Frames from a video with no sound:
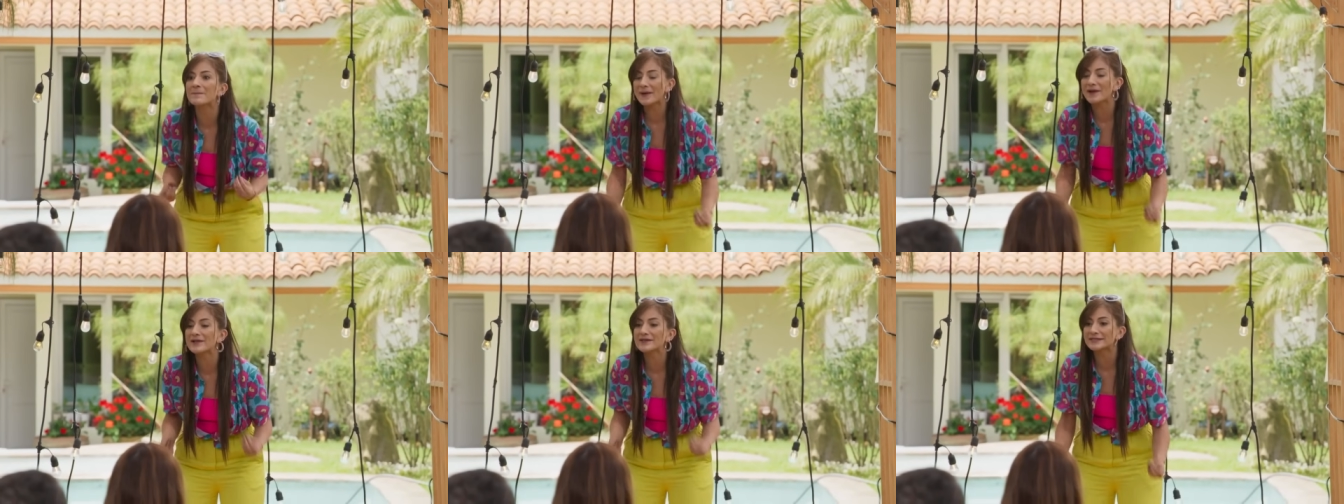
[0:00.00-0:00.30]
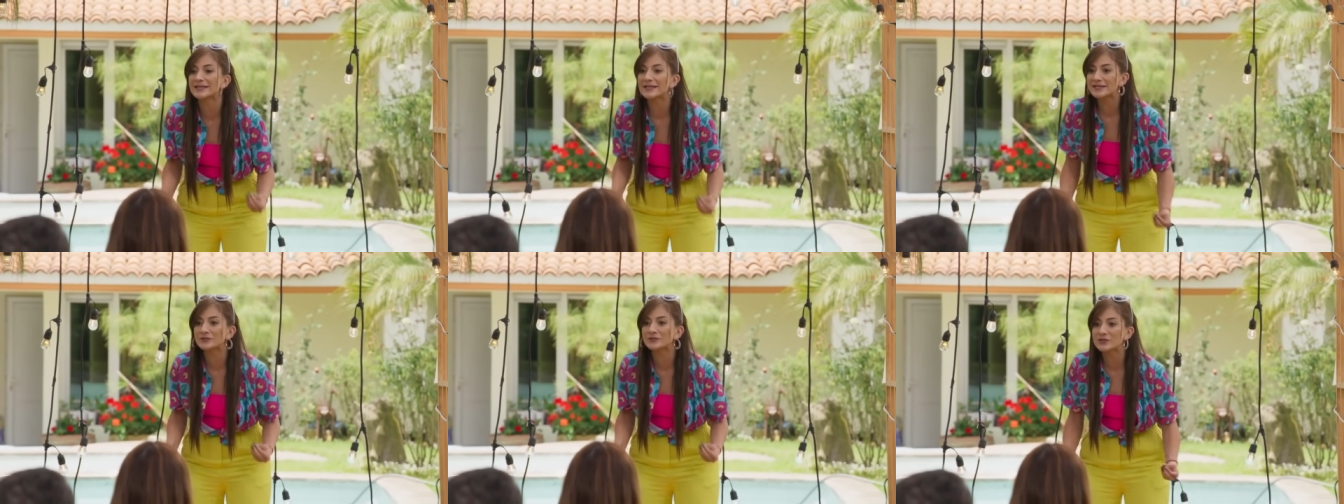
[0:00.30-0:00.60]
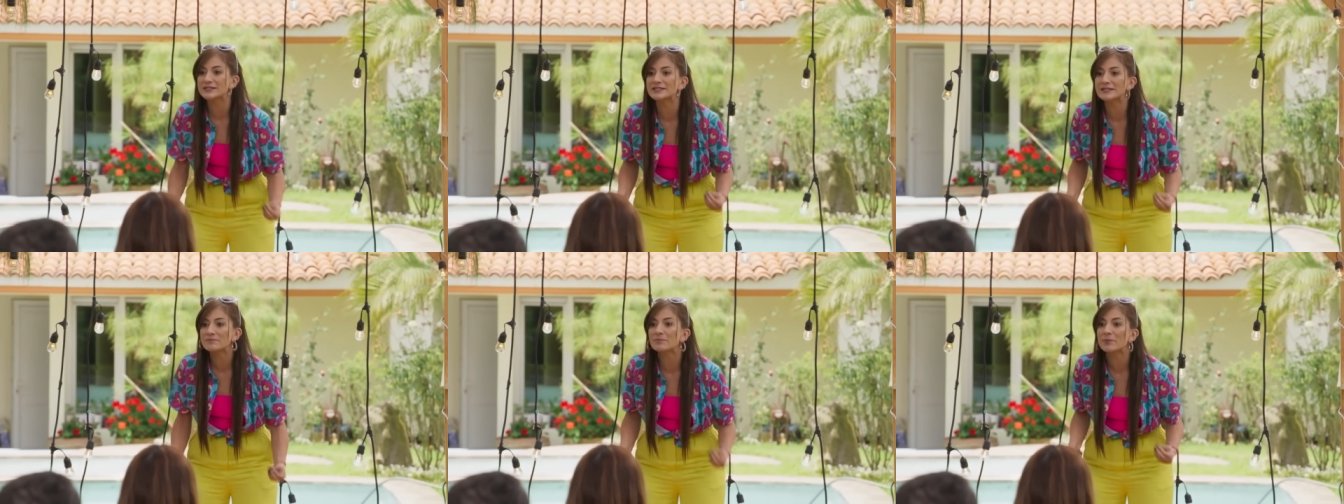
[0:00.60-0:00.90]
pero es que esto
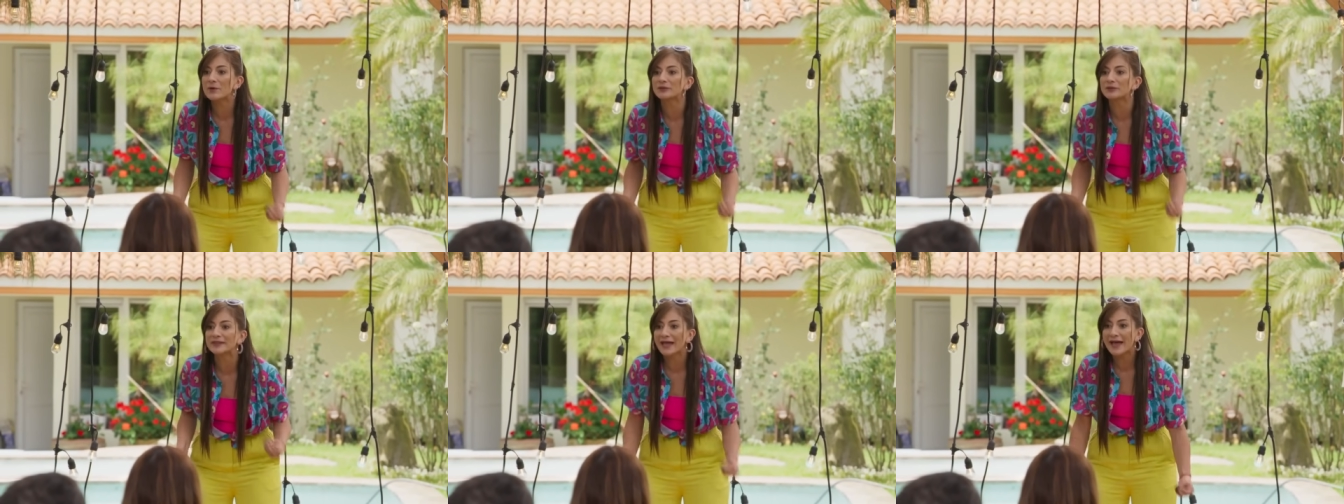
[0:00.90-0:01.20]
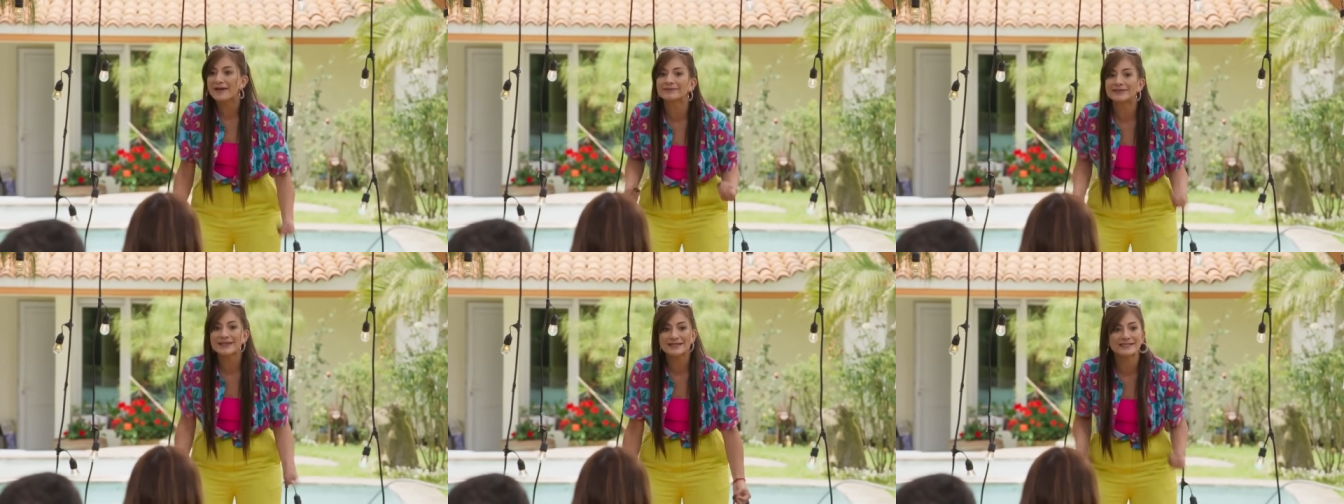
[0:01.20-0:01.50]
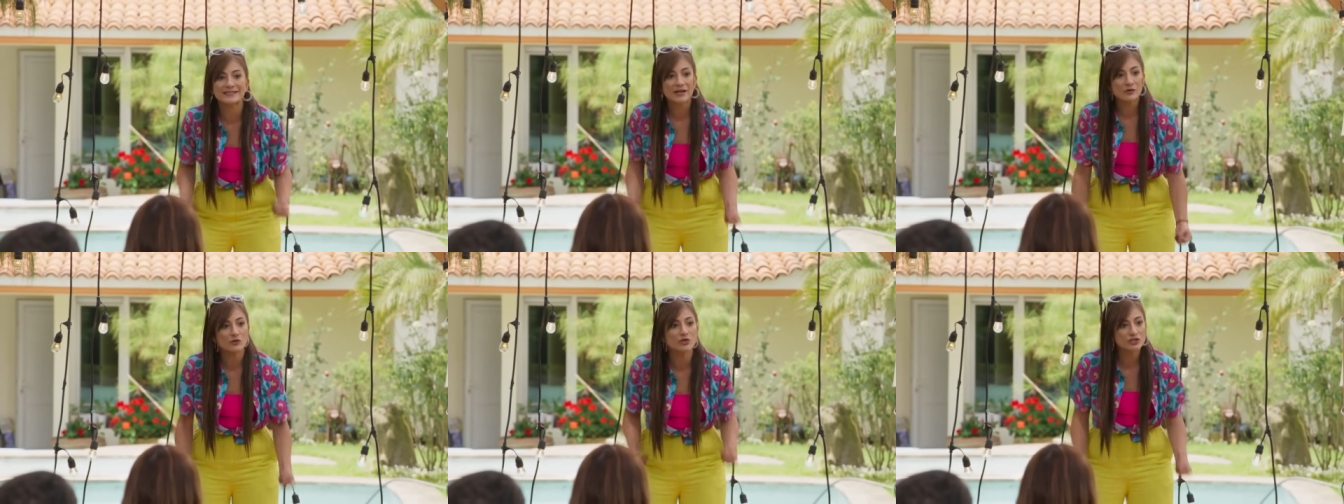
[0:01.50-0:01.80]
es importante.
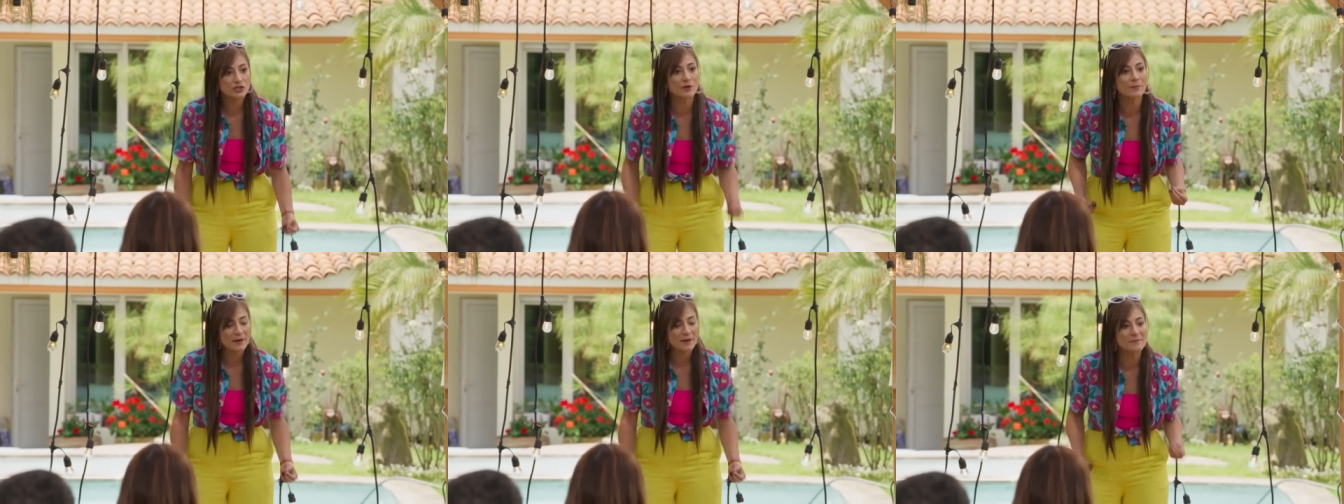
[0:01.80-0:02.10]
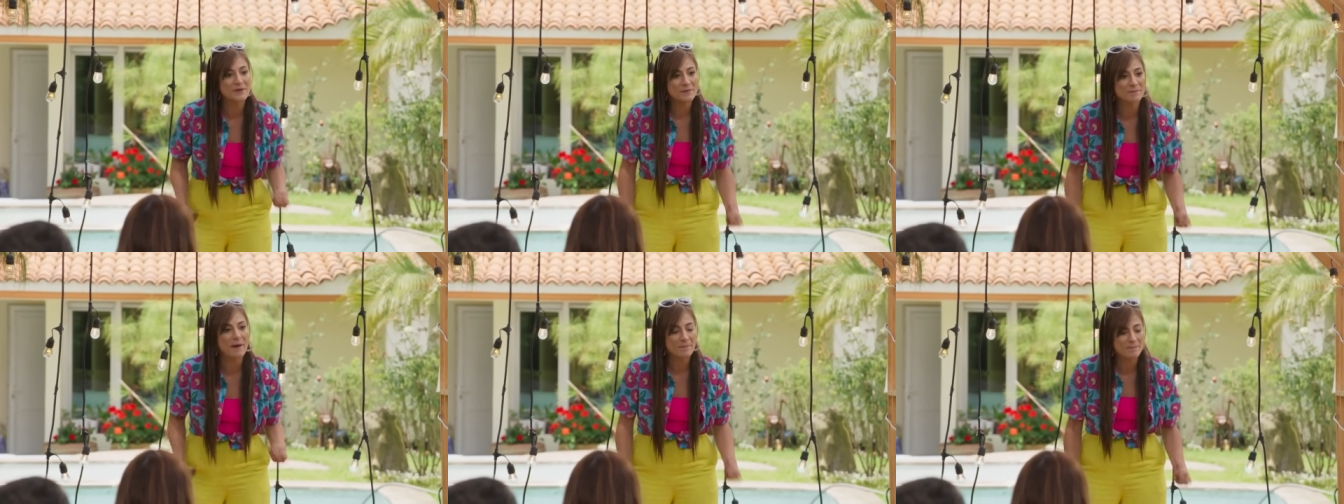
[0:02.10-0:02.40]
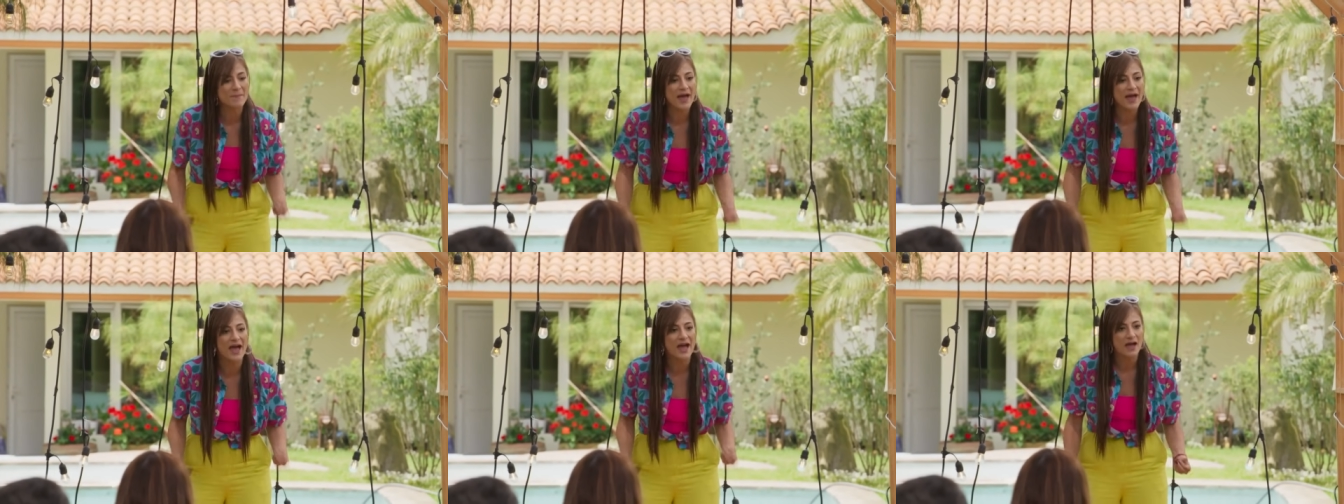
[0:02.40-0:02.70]
Es algo sobre mi
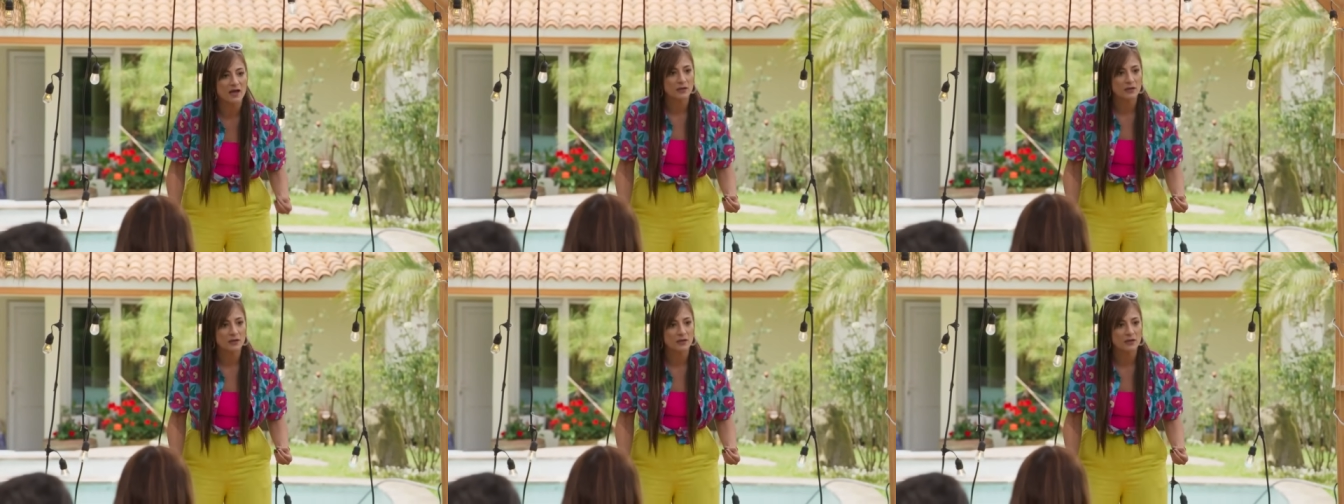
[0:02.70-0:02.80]
papá.